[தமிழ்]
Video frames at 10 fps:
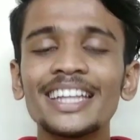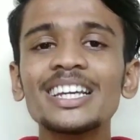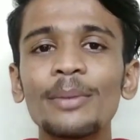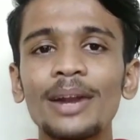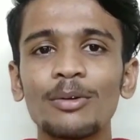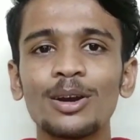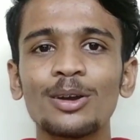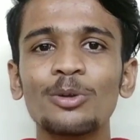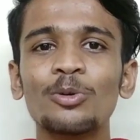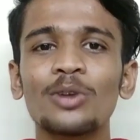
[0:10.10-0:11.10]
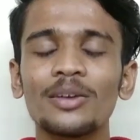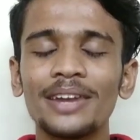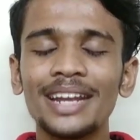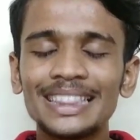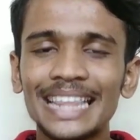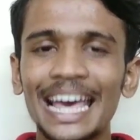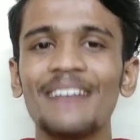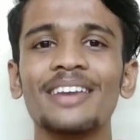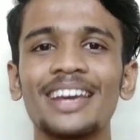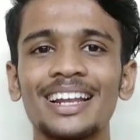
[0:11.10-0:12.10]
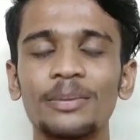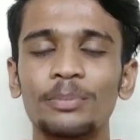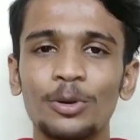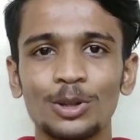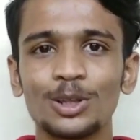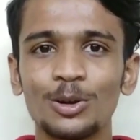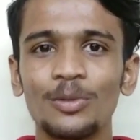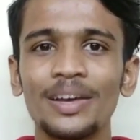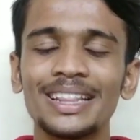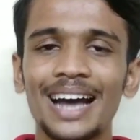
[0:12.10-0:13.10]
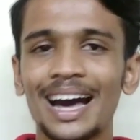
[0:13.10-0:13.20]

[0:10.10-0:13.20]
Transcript: இதுக்கு மேல அவங்க க்ளூ கொடுக்க வேண்டிய தேவையே இல்லை இப்போ கொடுத்த க்ளூவே